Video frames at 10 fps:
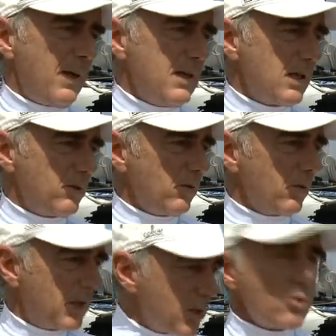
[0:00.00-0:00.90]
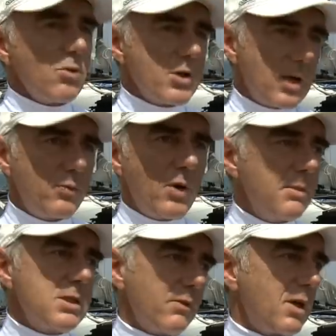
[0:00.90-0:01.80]
Et ça dure 4 euh, jours à chaque fois,
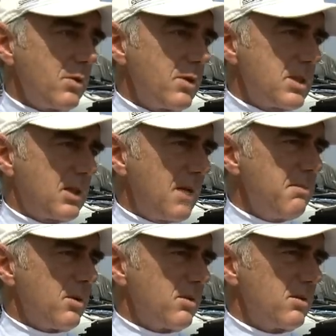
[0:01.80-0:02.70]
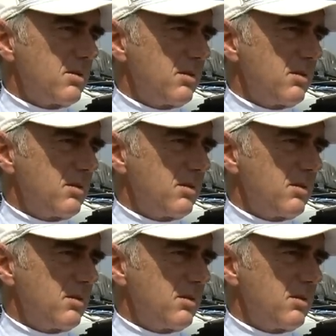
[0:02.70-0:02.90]
mais c'est vraiment extrêmement.